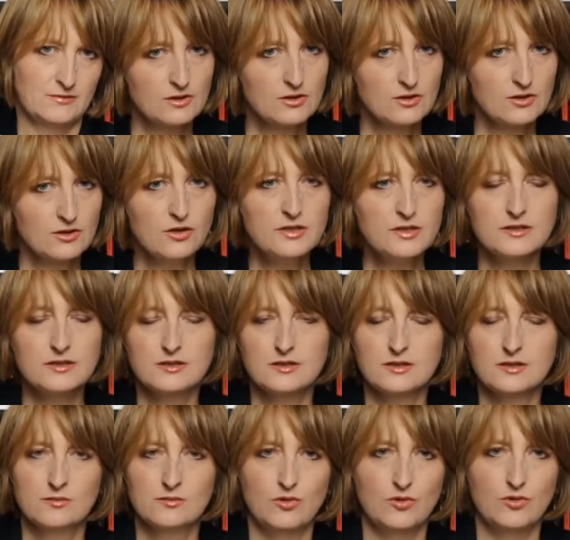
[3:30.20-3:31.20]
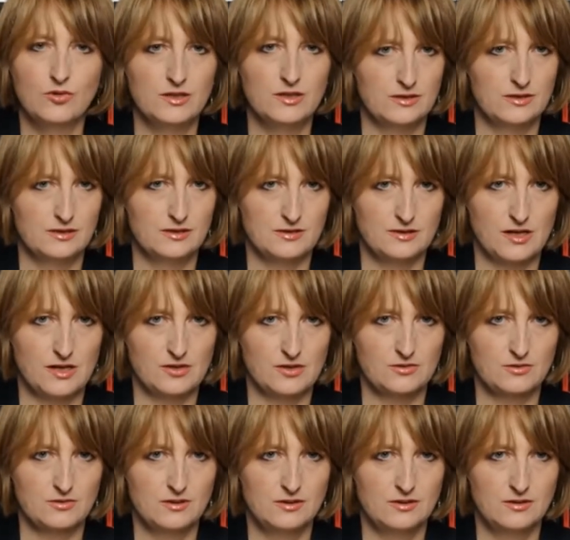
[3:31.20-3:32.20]
To jest mój
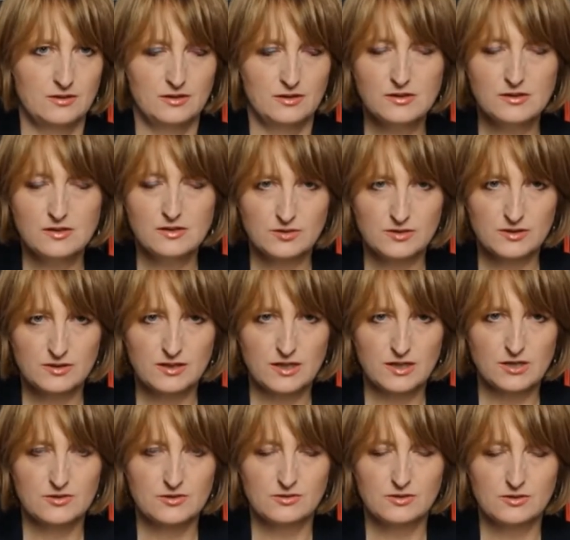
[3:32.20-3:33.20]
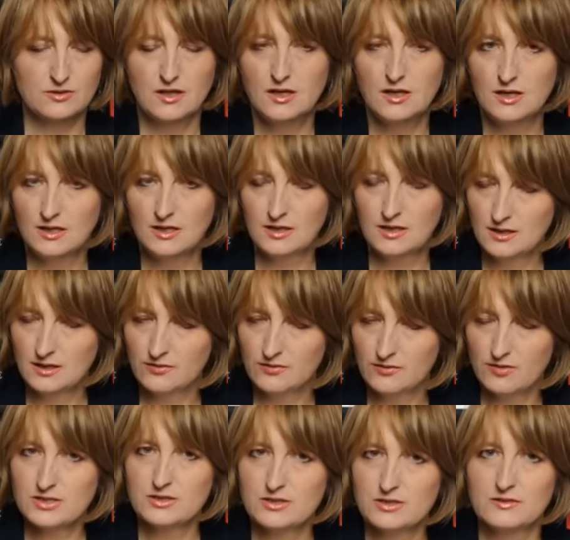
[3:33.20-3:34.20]
zarzut. To jest mój zarzut,
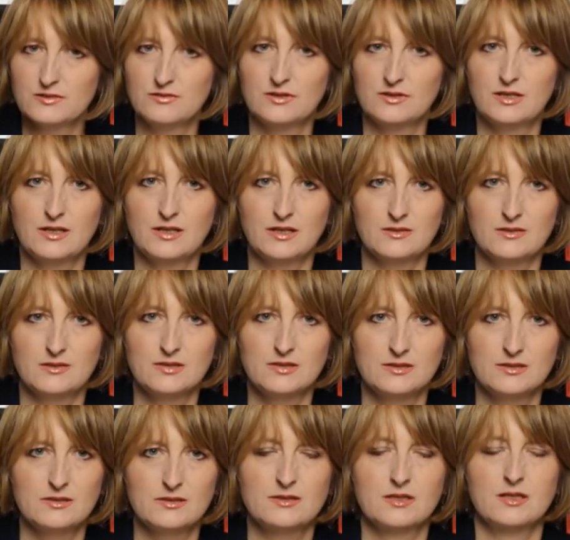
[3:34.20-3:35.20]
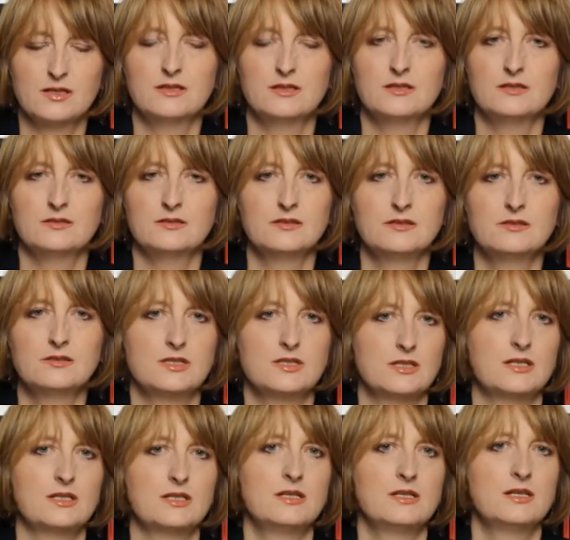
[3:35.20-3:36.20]
właśnie wynikający z tego,
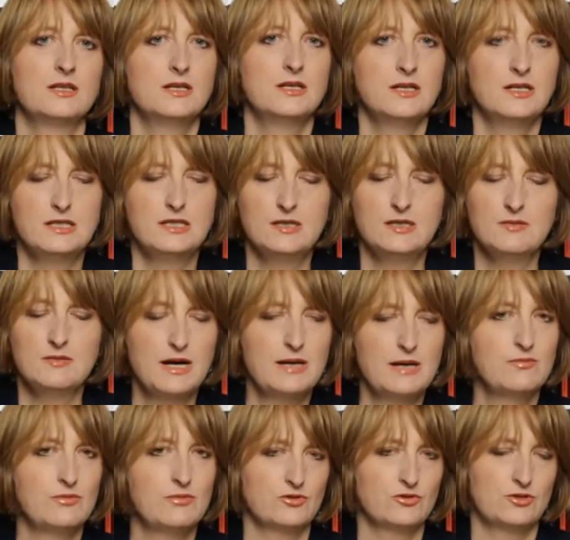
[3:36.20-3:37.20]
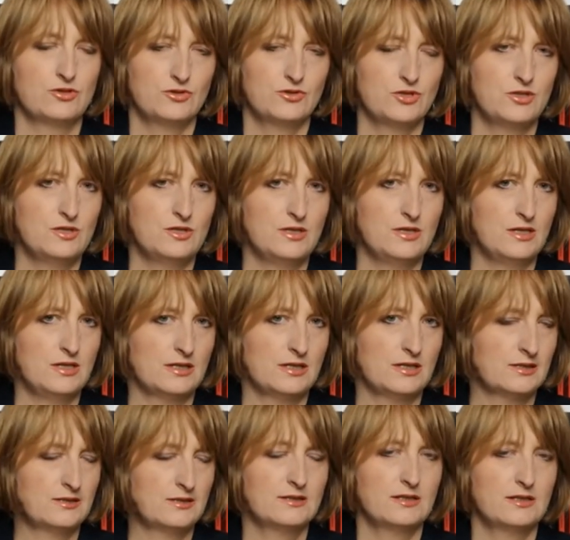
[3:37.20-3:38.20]
że nie mamy już do czynienia
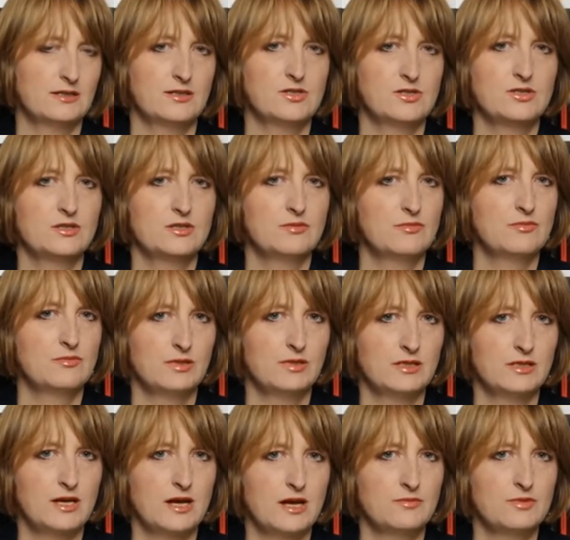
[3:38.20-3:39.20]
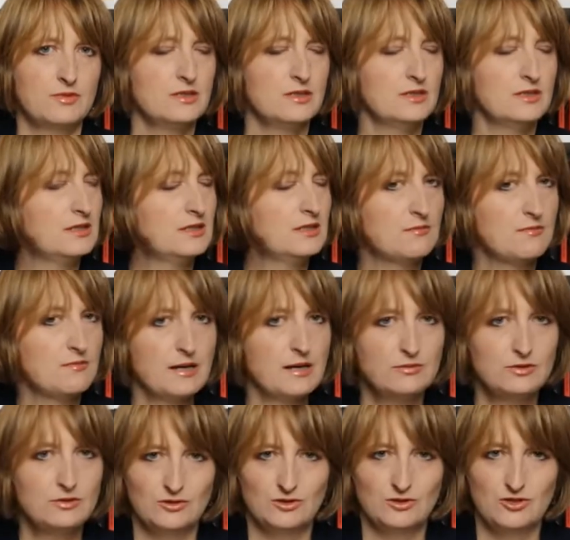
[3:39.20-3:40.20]
z niezależnymi mediami, nie
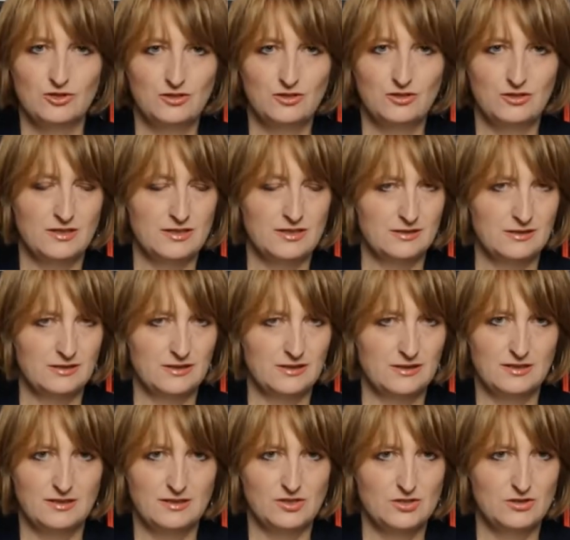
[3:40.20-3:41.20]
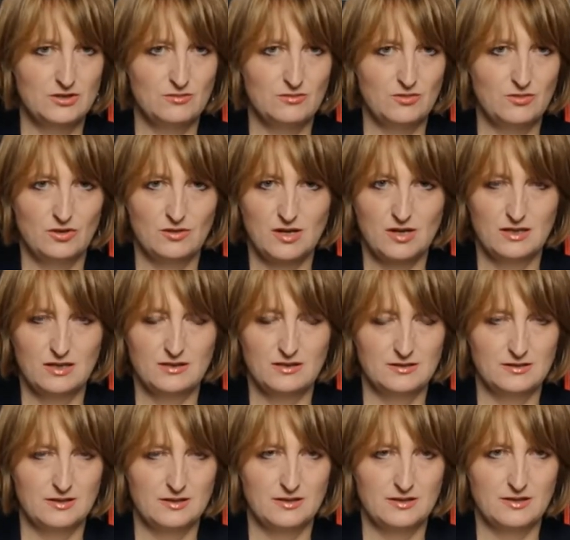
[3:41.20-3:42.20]
mamy do czynienia z niezależnymi
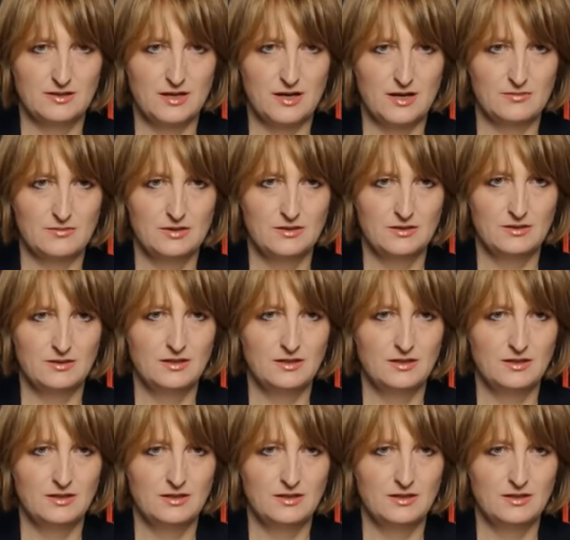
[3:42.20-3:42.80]
organizacjami,